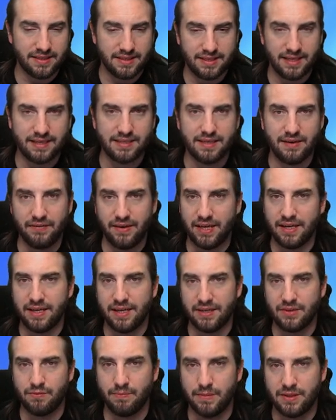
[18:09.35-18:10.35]
Das heißt, da werden
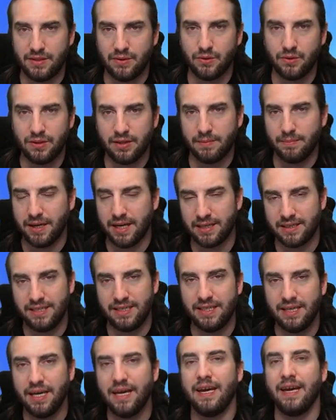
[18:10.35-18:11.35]
also Missionen gemacht,
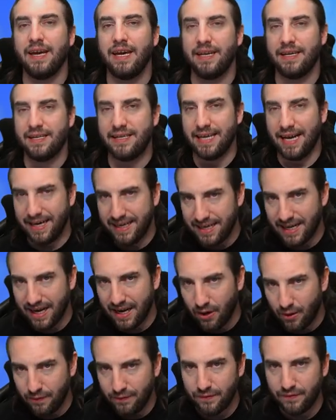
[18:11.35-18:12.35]
die dann
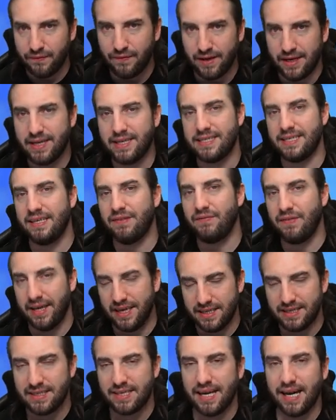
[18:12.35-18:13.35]
laufen, wenn das
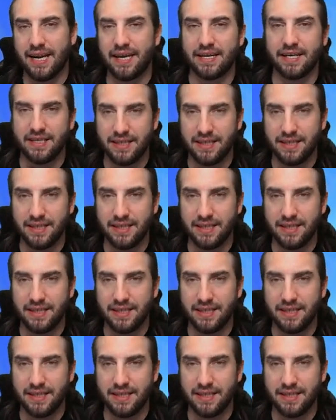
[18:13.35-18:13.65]
Event gerade